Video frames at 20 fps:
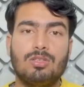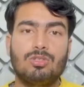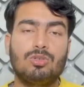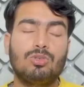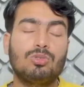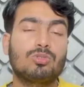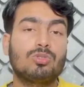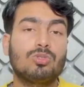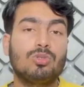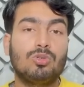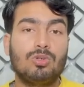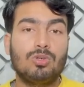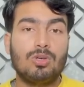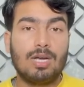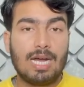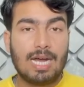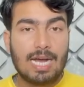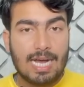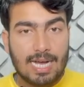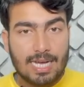दोस्तों
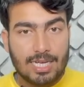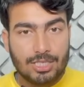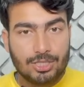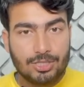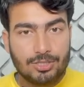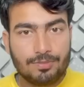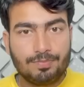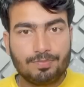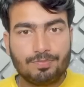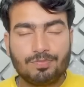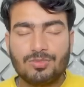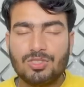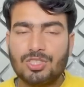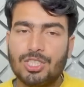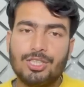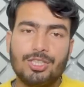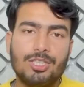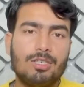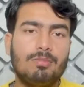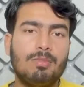आज
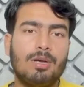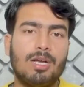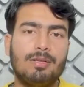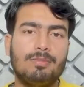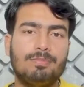चंद्रमा